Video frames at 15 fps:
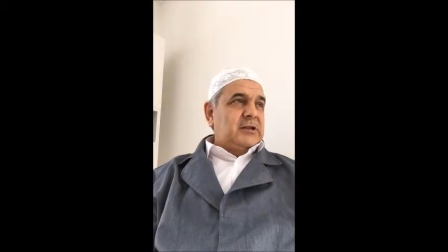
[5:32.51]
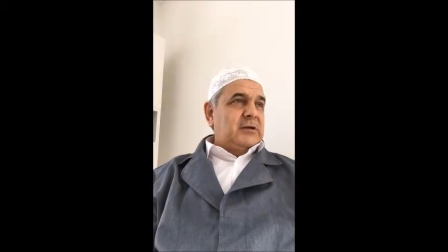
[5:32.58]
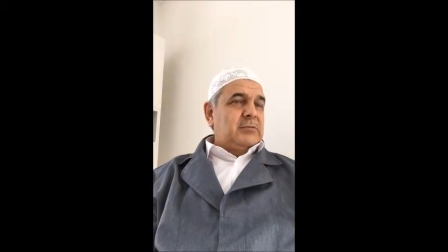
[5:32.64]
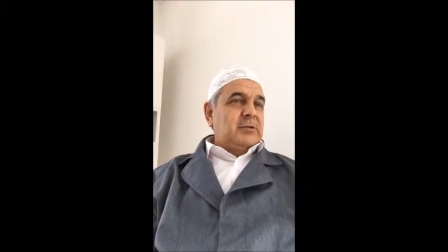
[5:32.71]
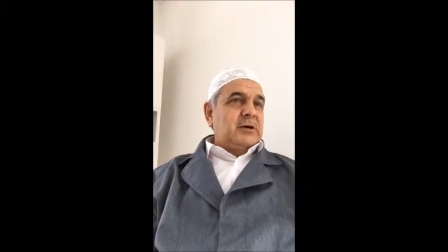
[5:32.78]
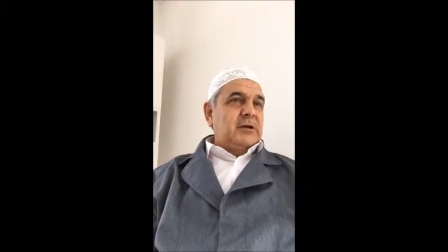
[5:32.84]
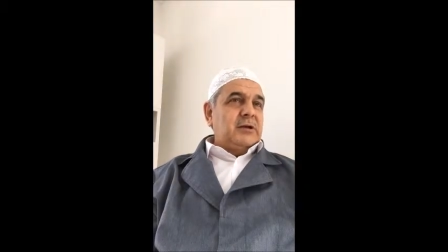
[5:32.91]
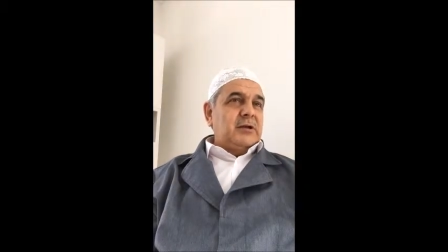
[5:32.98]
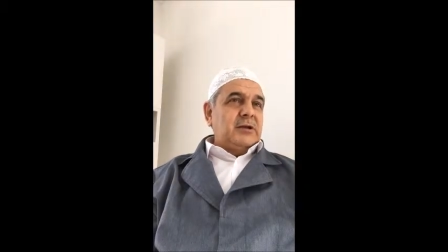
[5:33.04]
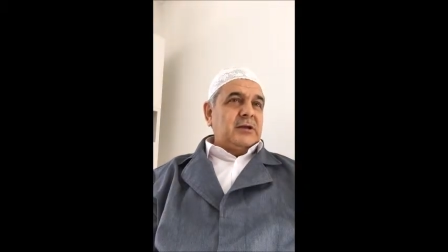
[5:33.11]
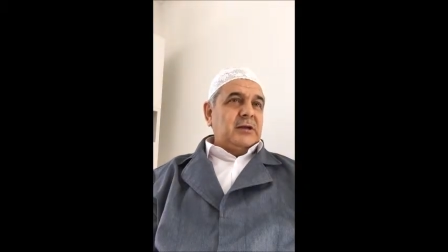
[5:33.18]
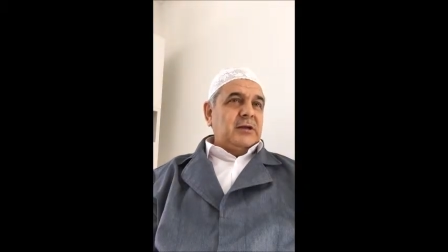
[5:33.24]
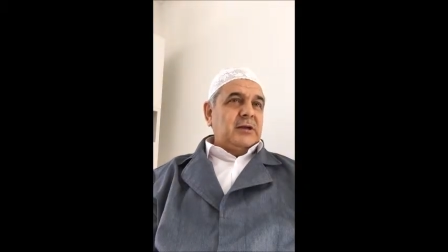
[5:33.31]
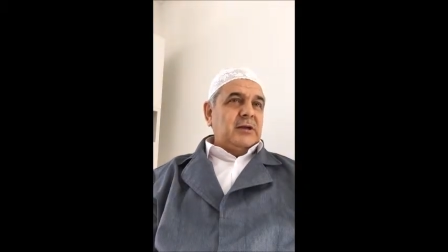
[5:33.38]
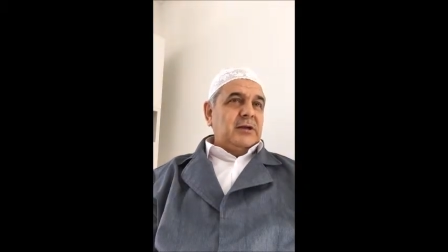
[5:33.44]

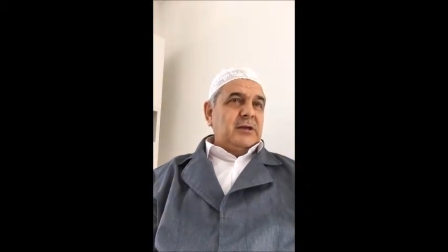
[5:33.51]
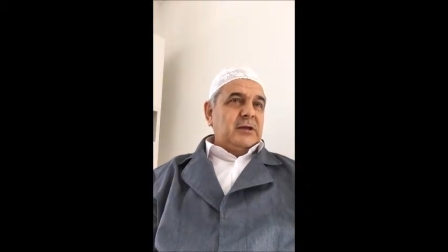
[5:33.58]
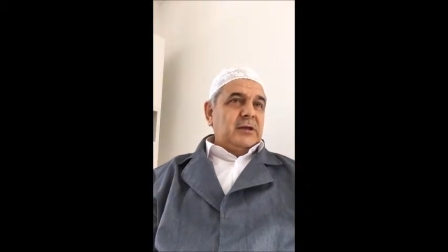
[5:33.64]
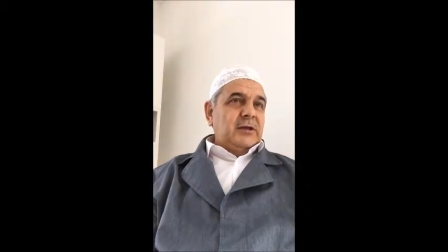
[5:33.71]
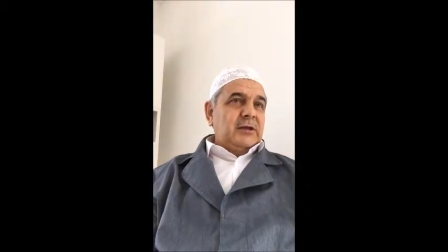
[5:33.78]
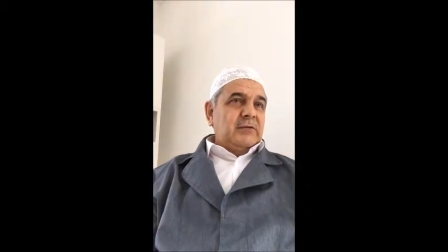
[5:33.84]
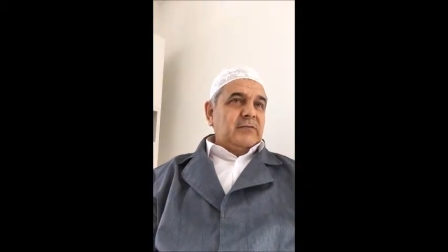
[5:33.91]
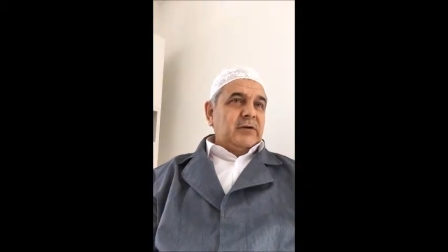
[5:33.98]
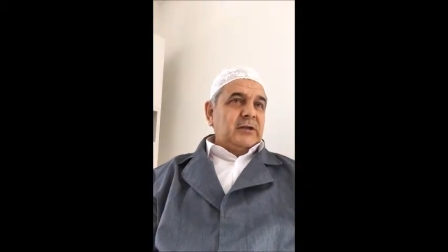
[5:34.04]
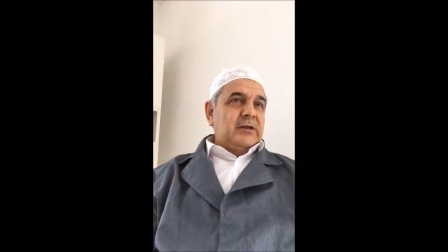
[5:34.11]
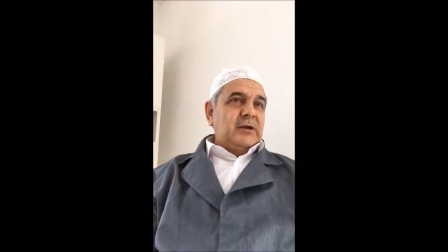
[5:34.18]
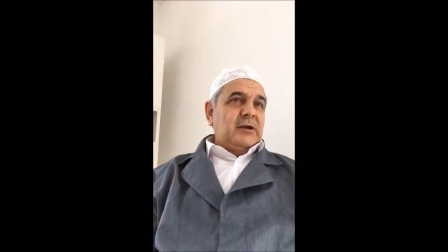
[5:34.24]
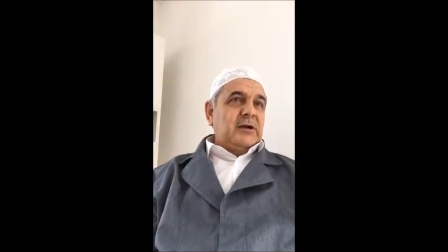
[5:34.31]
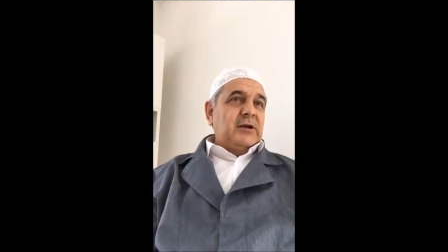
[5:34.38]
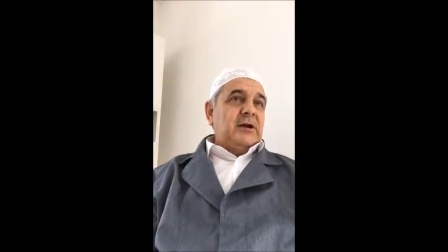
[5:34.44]
Tebareke ve
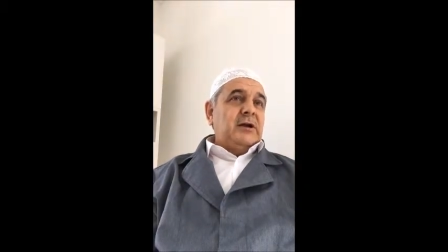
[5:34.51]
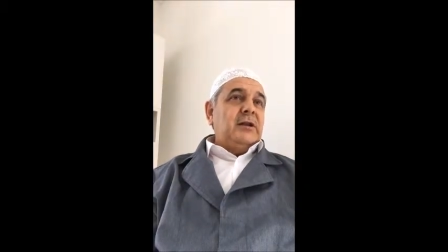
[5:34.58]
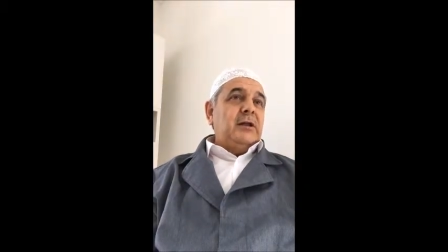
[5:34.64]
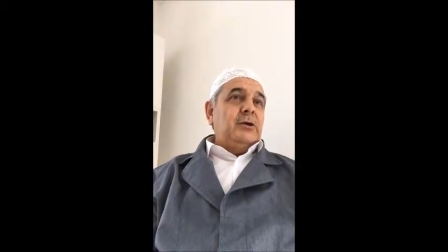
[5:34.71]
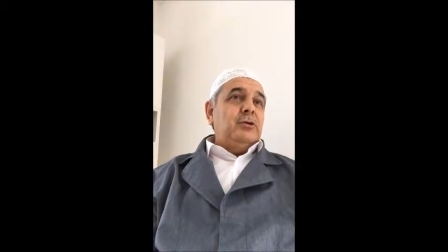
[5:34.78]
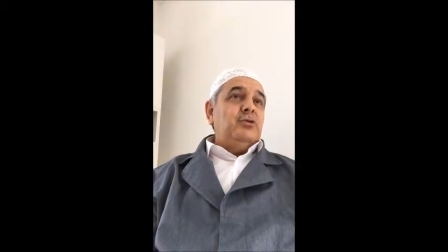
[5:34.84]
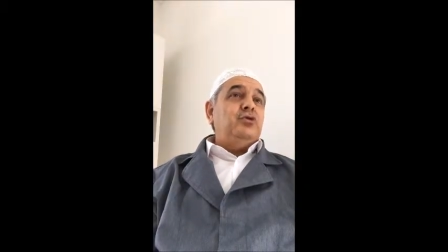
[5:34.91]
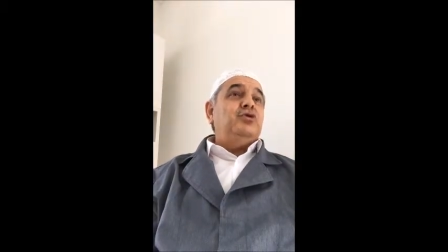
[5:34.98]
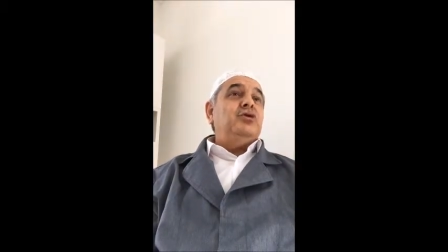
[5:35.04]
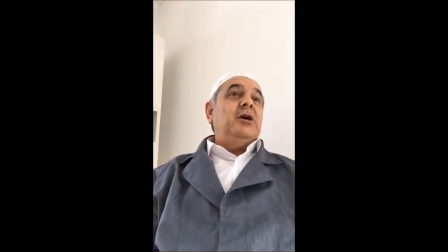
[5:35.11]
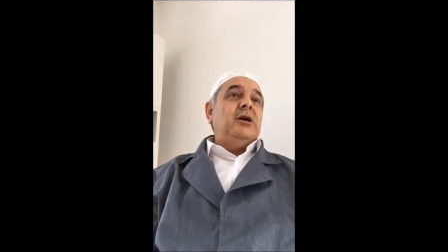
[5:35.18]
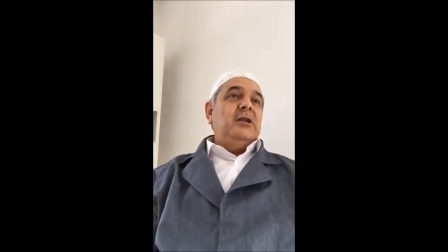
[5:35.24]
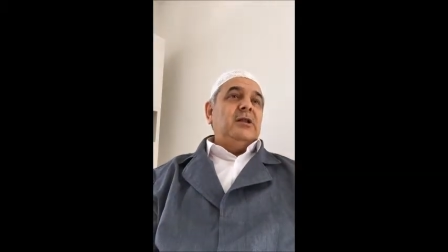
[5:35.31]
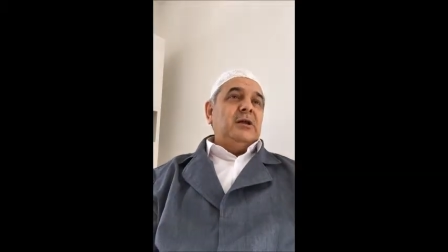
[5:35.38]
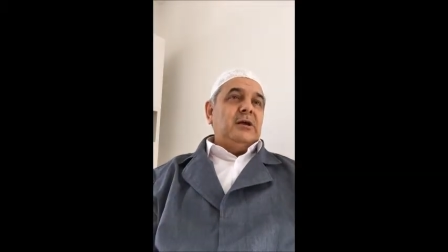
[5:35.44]
Teala yüce
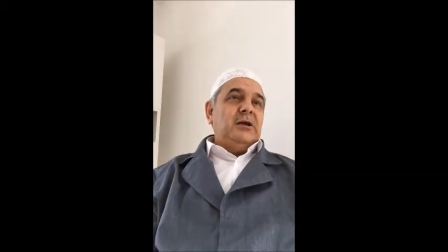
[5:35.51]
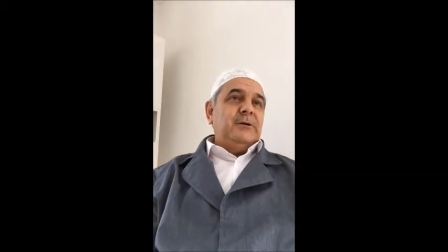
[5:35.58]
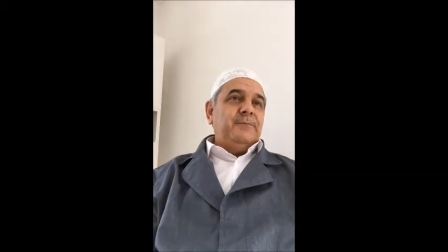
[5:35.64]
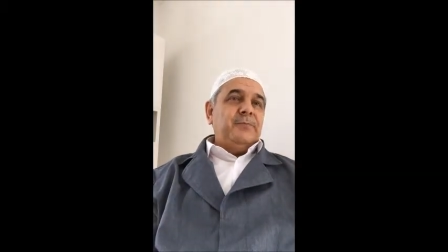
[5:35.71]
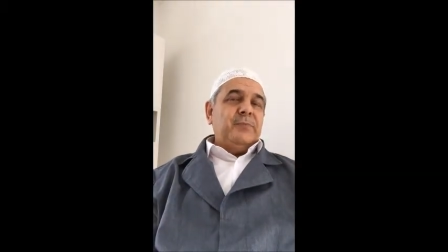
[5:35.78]
Allah.